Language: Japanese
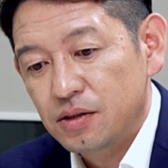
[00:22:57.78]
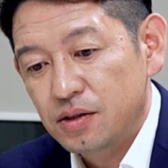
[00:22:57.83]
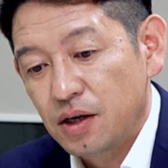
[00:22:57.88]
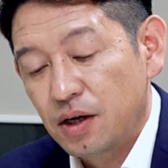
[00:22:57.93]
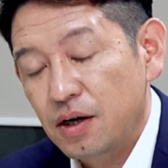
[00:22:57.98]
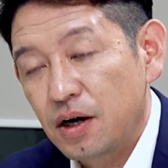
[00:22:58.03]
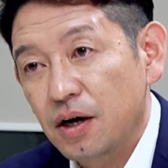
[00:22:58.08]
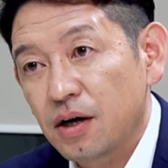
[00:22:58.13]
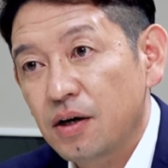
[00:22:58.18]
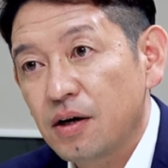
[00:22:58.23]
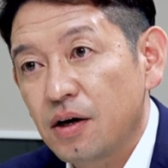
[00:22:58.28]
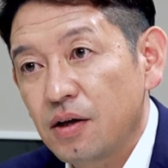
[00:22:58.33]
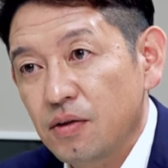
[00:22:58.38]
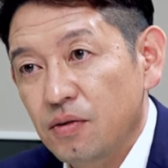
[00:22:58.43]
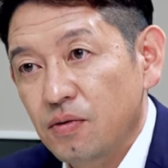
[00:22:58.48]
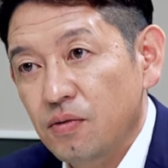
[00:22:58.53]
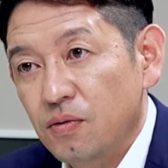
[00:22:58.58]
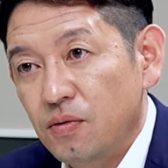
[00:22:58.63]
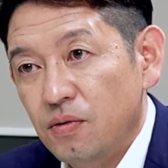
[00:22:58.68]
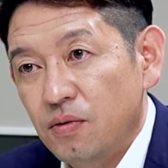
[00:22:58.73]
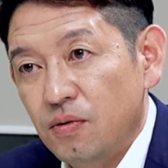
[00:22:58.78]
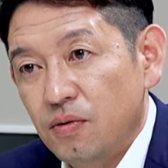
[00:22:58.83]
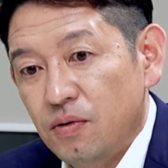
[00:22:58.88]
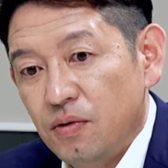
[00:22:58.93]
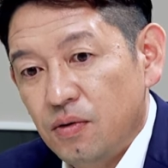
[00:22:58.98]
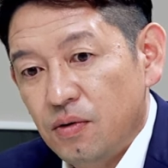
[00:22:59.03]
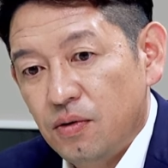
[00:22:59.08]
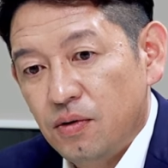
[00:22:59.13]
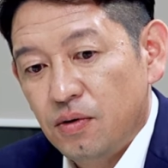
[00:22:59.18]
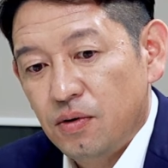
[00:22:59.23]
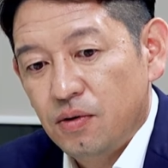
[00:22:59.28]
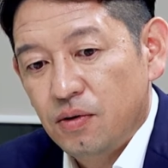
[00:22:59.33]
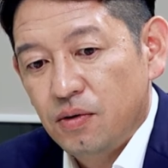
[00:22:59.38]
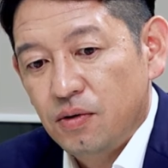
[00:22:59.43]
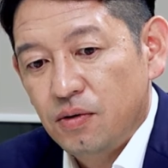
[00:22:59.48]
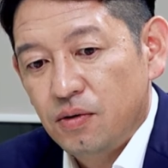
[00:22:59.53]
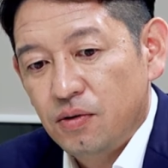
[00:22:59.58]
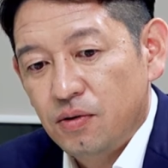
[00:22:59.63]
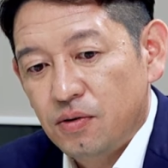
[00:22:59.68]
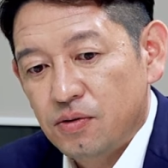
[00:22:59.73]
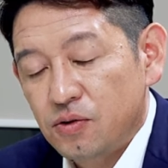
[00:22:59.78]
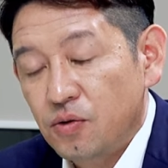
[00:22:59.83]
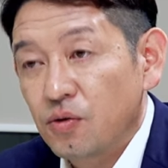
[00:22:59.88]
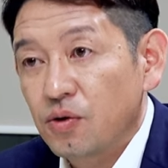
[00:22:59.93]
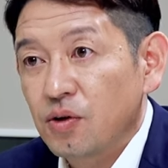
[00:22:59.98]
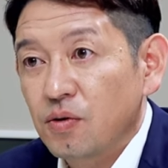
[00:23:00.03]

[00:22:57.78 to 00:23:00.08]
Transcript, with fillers: 世界観と商